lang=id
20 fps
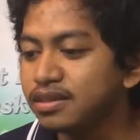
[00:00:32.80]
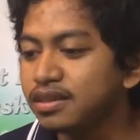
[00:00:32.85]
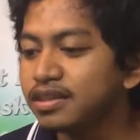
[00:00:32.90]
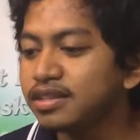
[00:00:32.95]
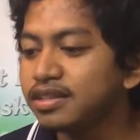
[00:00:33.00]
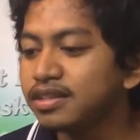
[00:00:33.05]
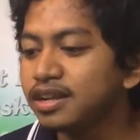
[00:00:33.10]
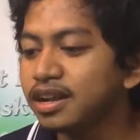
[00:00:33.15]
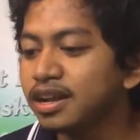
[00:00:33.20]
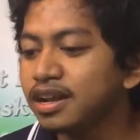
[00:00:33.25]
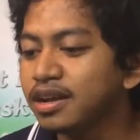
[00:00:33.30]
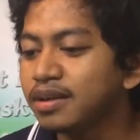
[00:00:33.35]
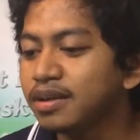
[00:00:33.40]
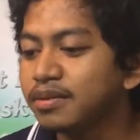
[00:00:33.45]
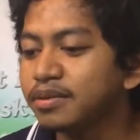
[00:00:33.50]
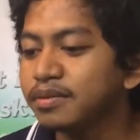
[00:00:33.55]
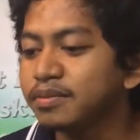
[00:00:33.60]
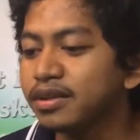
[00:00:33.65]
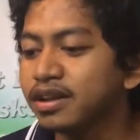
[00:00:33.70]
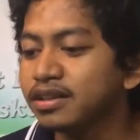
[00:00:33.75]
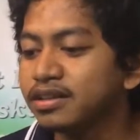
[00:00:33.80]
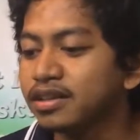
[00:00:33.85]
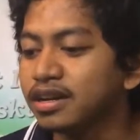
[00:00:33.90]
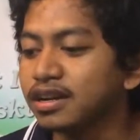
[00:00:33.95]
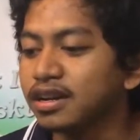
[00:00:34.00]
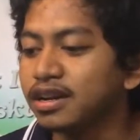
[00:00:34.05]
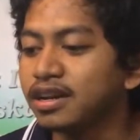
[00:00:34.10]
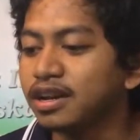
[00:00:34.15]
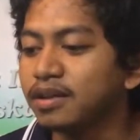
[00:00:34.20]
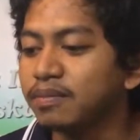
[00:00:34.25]
di mestinya mengenai
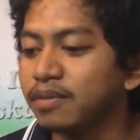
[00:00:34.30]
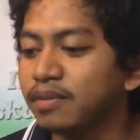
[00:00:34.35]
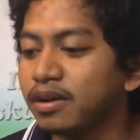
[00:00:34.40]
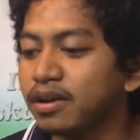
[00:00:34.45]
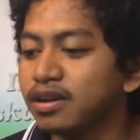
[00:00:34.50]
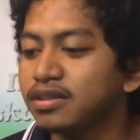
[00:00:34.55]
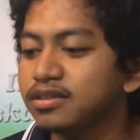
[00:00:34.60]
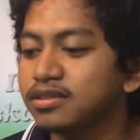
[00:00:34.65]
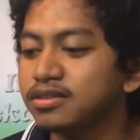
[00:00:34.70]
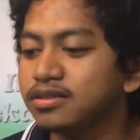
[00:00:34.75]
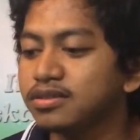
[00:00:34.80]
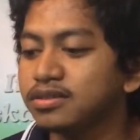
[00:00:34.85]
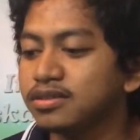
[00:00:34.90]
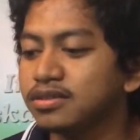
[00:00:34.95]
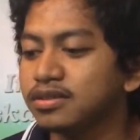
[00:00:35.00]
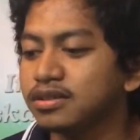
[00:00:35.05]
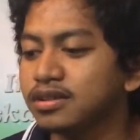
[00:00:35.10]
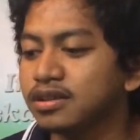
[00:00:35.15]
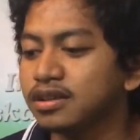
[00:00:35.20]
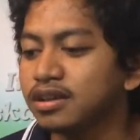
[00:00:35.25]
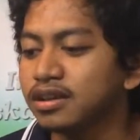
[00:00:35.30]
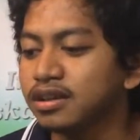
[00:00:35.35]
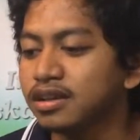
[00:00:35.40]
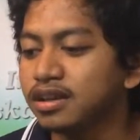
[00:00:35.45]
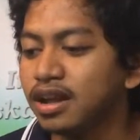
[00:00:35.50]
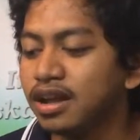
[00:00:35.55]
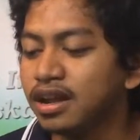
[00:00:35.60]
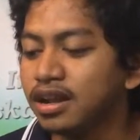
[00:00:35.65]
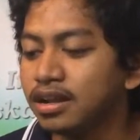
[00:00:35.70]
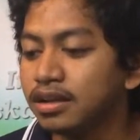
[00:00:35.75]
apa apakah
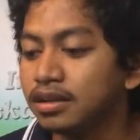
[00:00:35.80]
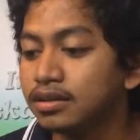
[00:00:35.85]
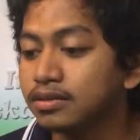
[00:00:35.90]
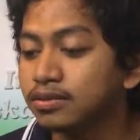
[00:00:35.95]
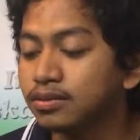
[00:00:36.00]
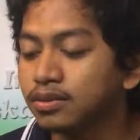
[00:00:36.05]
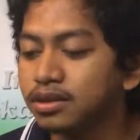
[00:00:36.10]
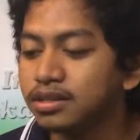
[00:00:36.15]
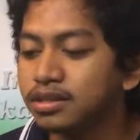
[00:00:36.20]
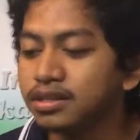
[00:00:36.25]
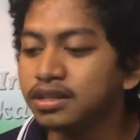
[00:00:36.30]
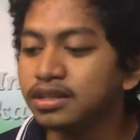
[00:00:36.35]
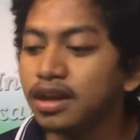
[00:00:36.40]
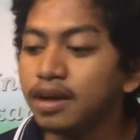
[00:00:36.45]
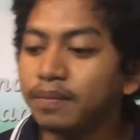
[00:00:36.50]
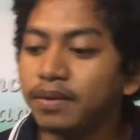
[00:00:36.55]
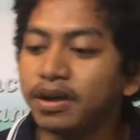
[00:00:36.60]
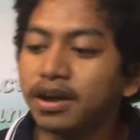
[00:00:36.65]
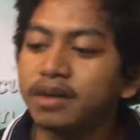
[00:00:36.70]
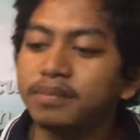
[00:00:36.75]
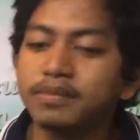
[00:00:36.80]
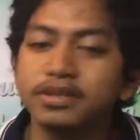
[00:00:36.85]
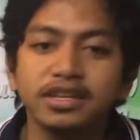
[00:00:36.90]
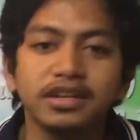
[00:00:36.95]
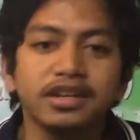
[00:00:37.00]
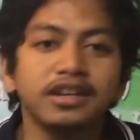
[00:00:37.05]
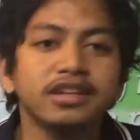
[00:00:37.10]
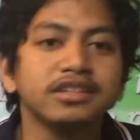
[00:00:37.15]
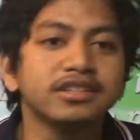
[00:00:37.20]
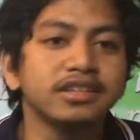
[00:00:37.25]
yang tulis ini apakah
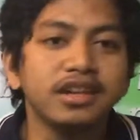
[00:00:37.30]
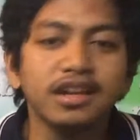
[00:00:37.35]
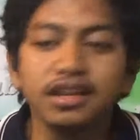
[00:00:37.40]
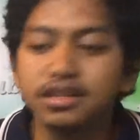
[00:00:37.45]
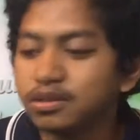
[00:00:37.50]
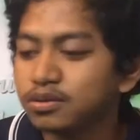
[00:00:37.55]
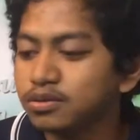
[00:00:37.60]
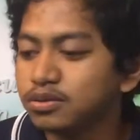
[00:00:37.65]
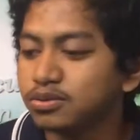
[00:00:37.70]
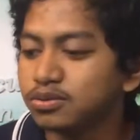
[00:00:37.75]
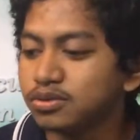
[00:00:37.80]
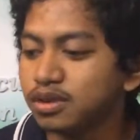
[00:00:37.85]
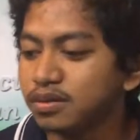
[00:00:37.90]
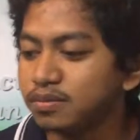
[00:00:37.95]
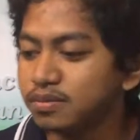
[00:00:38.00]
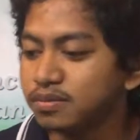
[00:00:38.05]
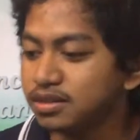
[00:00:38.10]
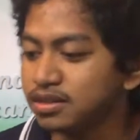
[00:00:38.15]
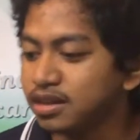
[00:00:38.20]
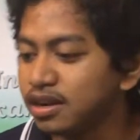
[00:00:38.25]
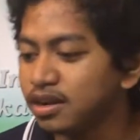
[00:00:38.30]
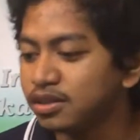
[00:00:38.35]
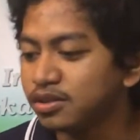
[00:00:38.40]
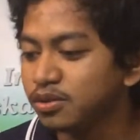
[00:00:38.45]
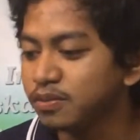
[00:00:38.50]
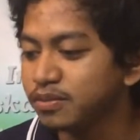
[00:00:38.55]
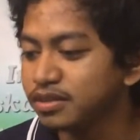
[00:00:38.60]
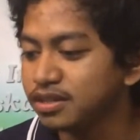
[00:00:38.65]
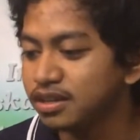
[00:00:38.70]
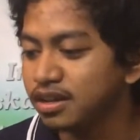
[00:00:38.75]
masih ada yang salah terus sudah benar atau
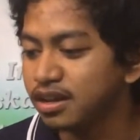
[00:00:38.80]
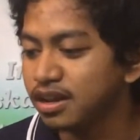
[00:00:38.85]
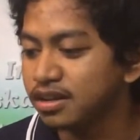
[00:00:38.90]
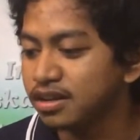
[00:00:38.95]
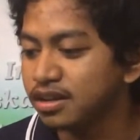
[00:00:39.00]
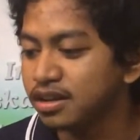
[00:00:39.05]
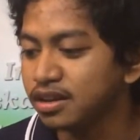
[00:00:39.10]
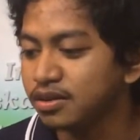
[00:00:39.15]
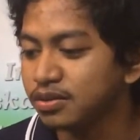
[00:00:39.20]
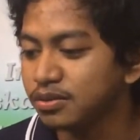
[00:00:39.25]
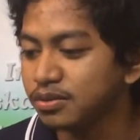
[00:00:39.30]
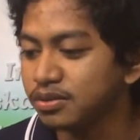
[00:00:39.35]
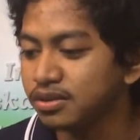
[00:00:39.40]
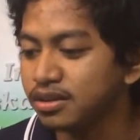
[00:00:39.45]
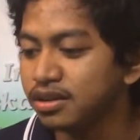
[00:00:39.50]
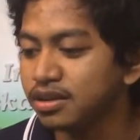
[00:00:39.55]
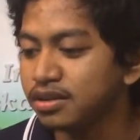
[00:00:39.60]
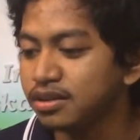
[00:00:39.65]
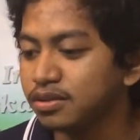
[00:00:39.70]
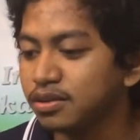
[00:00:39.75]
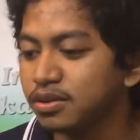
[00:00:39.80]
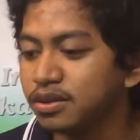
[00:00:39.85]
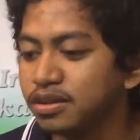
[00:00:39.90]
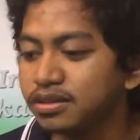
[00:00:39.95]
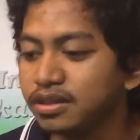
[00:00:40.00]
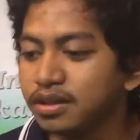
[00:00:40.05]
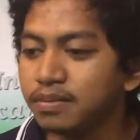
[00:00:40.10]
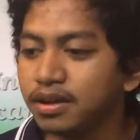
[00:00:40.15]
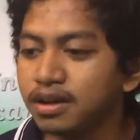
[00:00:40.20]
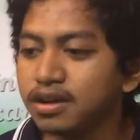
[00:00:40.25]
masih ada yang kurang
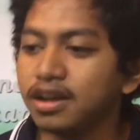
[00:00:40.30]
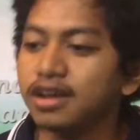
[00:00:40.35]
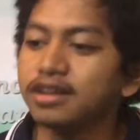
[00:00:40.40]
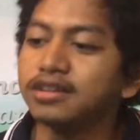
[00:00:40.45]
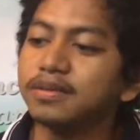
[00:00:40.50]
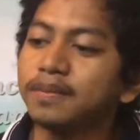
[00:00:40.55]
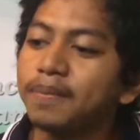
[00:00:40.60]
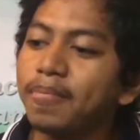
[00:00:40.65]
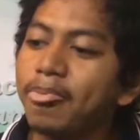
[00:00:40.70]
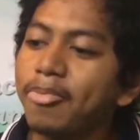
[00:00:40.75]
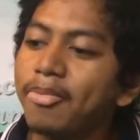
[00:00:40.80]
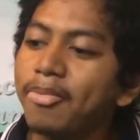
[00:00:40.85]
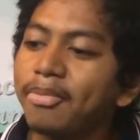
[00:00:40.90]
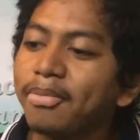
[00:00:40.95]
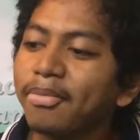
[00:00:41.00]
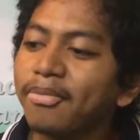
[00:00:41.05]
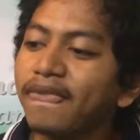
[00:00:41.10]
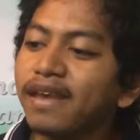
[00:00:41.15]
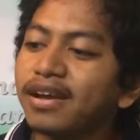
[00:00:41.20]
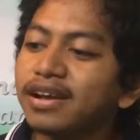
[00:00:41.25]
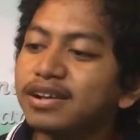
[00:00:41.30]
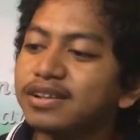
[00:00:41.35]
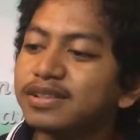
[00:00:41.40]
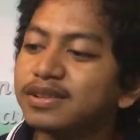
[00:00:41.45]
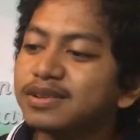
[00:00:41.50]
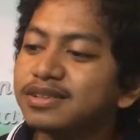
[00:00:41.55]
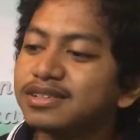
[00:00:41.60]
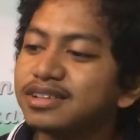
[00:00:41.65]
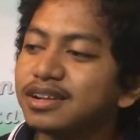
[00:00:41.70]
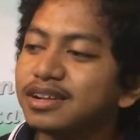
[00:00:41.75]
ditambahkan.
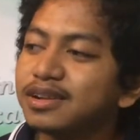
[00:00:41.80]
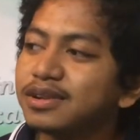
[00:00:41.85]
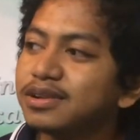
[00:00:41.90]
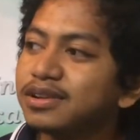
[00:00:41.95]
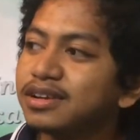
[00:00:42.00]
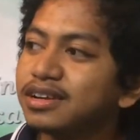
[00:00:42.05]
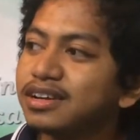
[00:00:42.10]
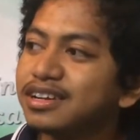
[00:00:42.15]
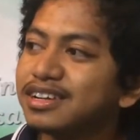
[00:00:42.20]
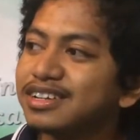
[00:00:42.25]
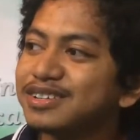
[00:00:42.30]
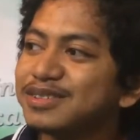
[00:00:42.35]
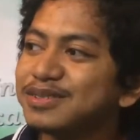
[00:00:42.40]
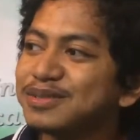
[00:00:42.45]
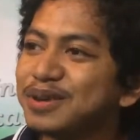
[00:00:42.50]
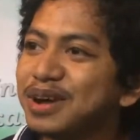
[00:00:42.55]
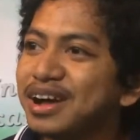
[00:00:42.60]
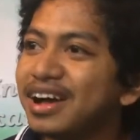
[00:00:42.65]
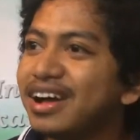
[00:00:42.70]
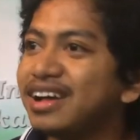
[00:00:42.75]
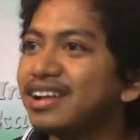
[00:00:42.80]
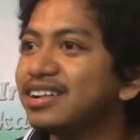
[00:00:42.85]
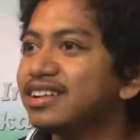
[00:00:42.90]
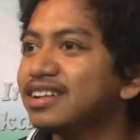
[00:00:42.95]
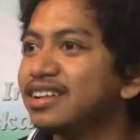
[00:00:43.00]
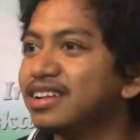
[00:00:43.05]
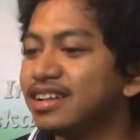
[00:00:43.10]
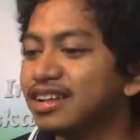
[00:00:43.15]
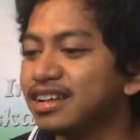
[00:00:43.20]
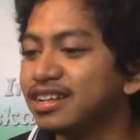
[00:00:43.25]
terus lalu yang kedua
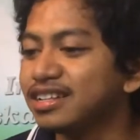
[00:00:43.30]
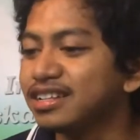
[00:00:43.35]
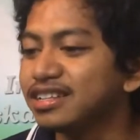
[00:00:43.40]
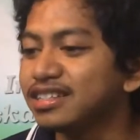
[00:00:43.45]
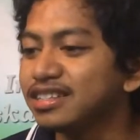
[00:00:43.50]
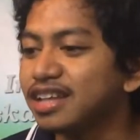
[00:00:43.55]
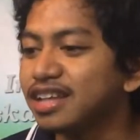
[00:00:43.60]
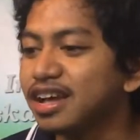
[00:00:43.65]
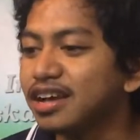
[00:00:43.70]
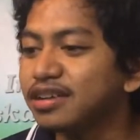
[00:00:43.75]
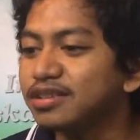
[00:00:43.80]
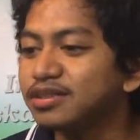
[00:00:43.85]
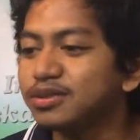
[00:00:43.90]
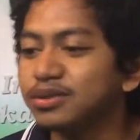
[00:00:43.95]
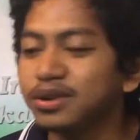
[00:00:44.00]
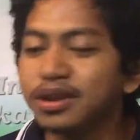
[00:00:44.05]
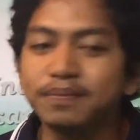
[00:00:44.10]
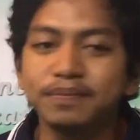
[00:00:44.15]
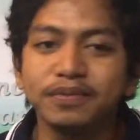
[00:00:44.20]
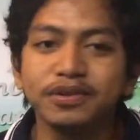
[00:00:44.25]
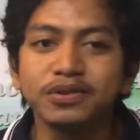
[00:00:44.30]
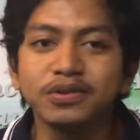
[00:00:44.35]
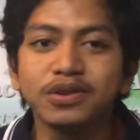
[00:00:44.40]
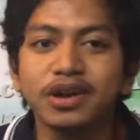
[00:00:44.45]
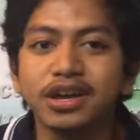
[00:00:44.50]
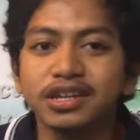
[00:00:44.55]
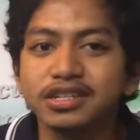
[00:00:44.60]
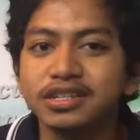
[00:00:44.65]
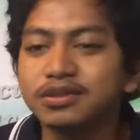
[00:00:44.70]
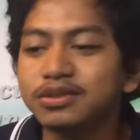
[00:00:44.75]
tentang surat
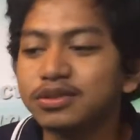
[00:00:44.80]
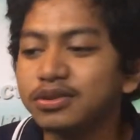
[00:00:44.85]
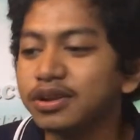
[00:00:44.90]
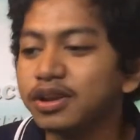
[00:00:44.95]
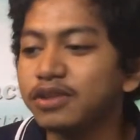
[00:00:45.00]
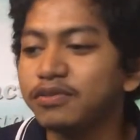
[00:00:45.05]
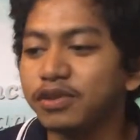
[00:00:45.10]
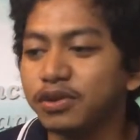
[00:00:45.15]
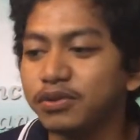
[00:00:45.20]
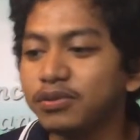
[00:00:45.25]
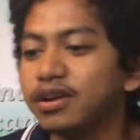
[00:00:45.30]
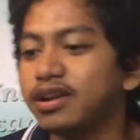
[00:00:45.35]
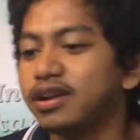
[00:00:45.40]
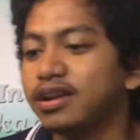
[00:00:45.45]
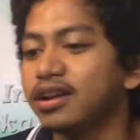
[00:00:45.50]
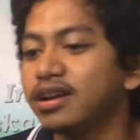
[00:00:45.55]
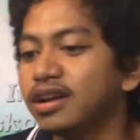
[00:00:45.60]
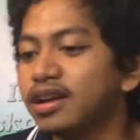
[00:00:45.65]
penugasan untuk reviewer